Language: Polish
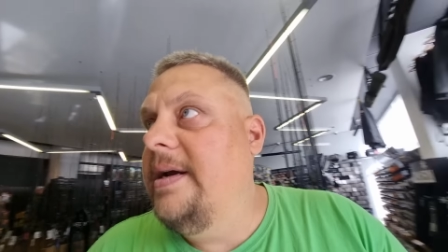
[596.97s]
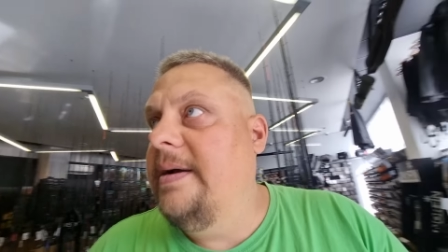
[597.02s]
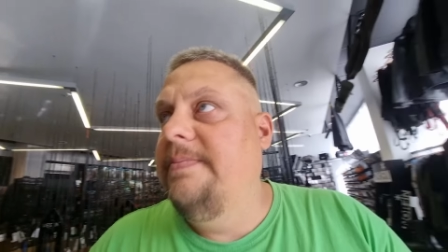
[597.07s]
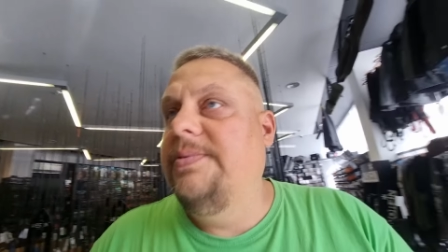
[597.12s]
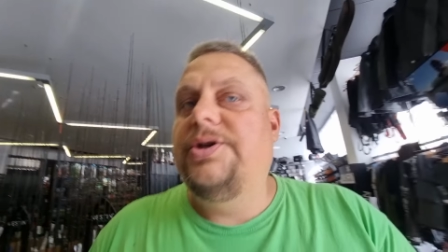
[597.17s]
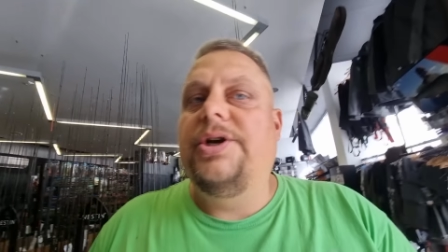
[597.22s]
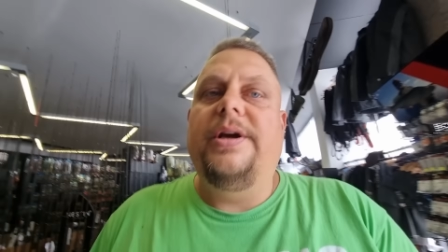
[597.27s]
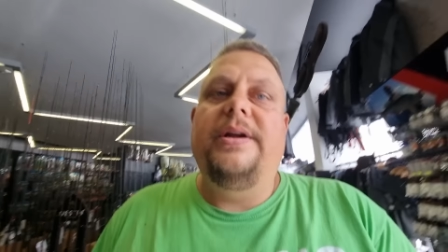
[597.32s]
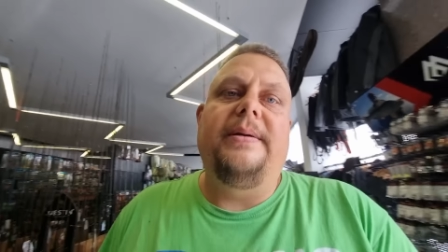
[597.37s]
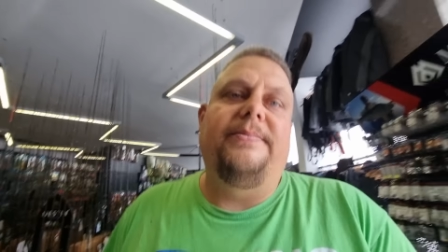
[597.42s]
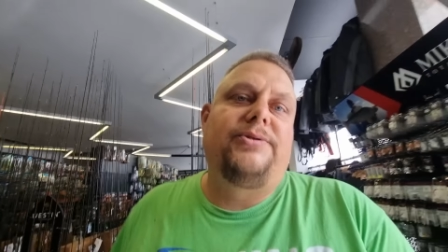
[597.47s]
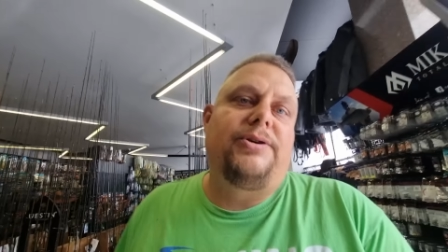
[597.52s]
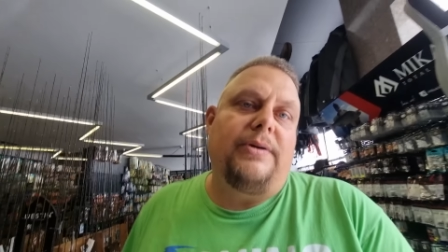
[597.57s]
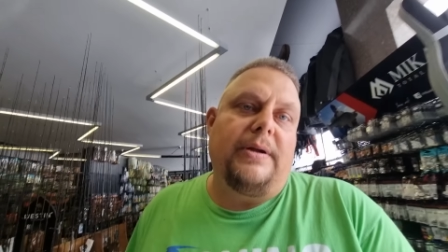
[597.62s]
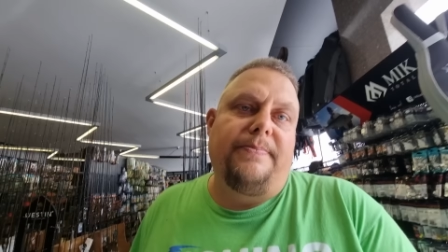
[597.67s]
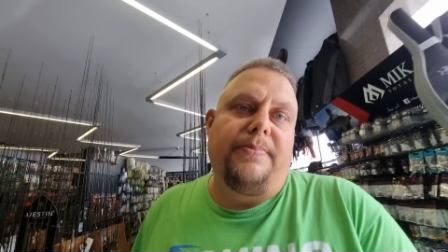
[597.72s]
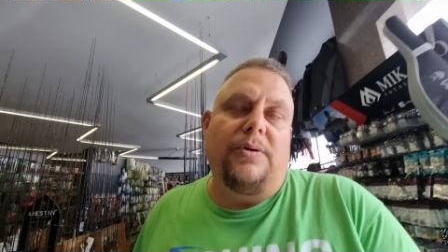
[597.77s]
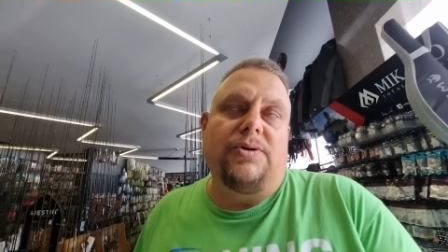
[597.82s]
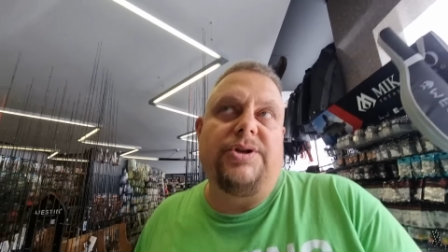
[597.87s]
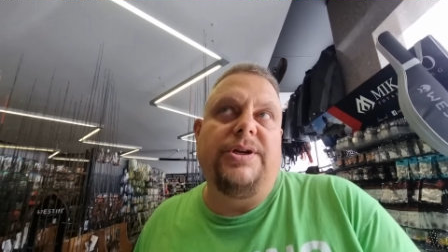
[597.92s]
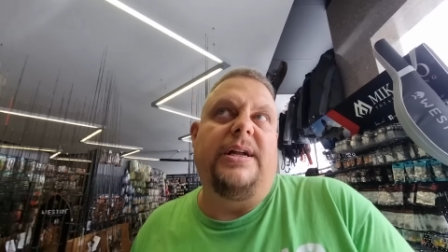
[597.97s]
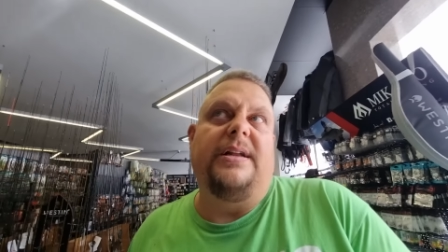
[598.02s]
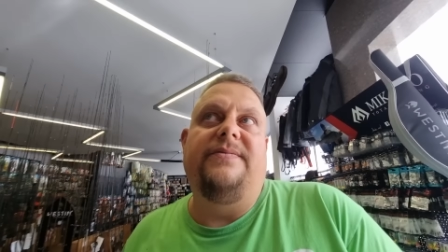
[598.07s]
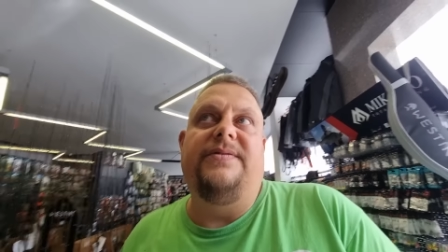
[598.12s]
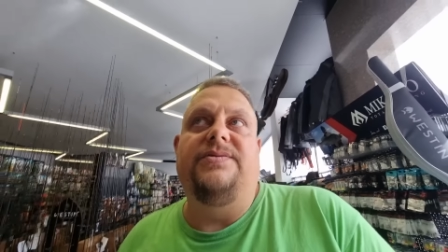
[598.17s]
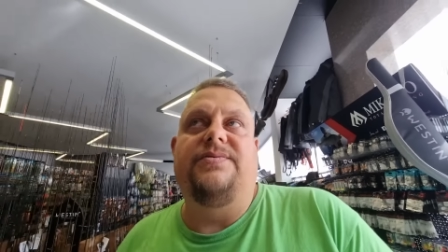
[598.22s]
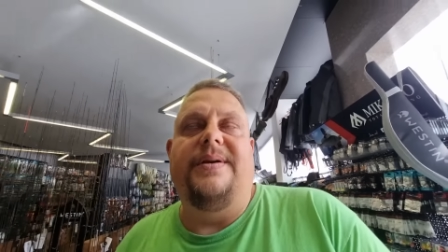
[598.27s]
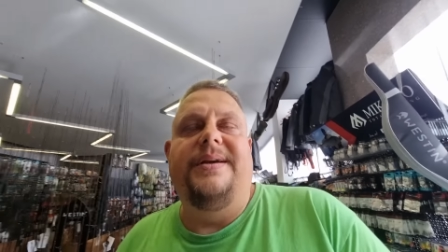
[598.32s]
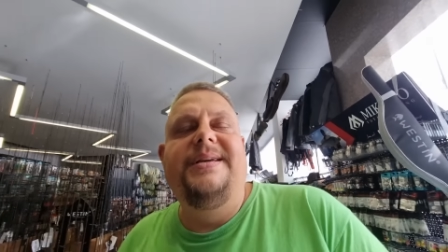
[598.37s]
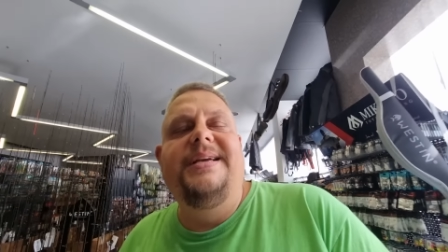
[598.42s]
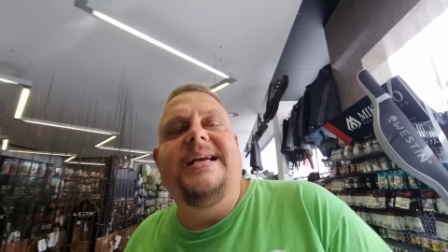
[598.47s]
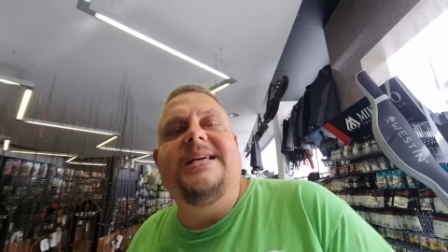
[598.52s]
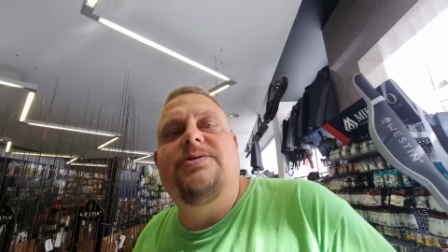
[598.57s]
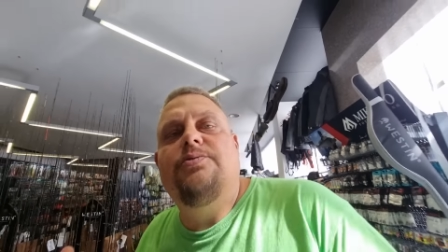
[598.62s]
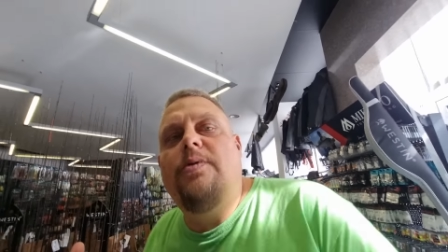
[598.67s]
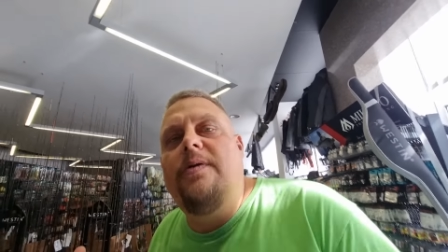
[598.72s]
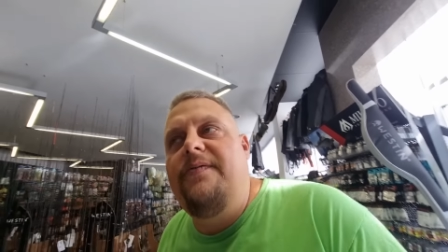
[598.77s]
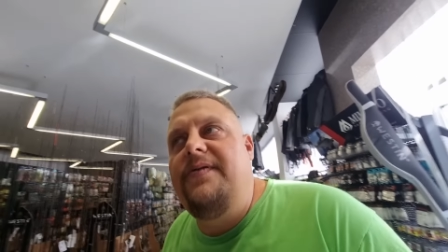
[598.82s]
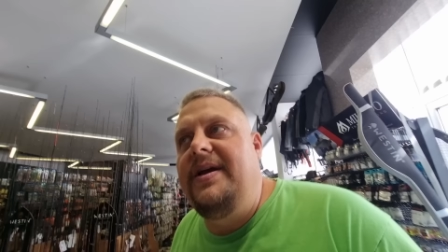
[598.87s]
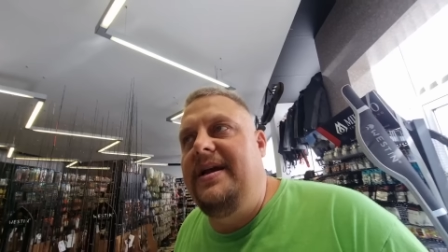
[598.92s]
jakby się na przykład poszli nad Wisłę i nie
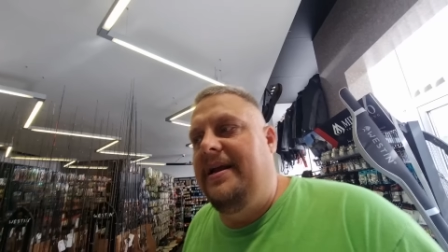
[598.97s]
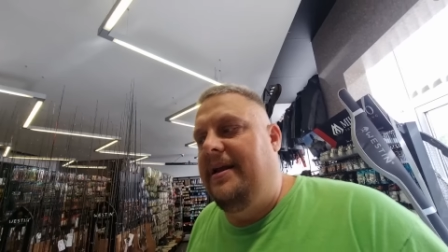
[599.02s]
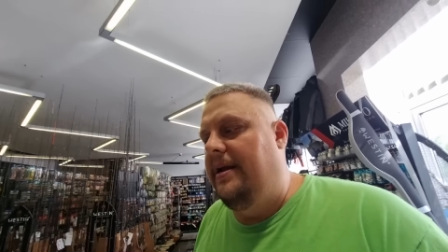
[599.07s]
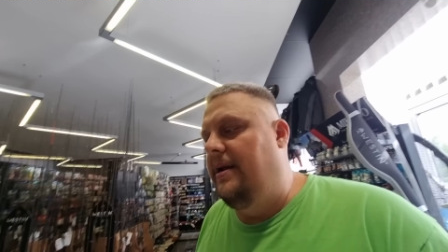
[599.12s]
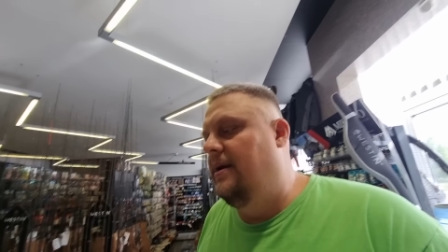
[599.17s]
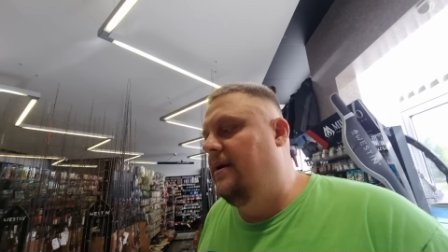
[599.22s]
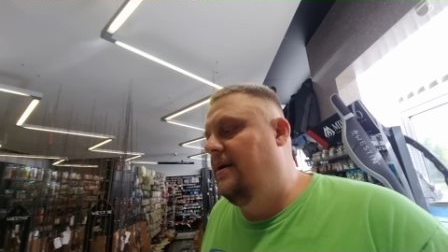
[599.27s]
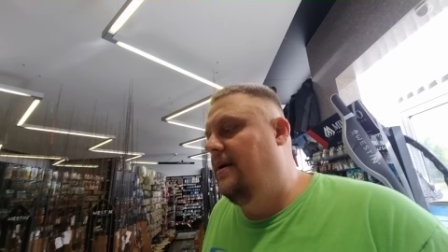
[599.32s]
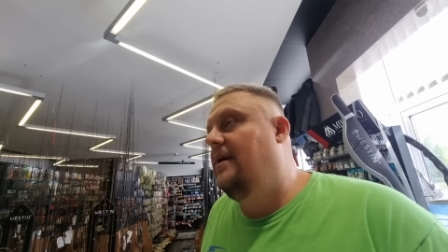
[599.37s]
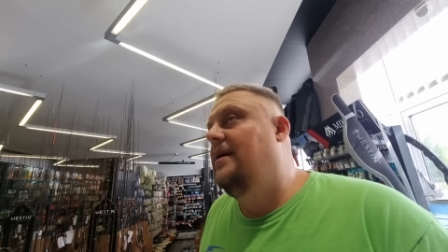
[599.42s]
złowili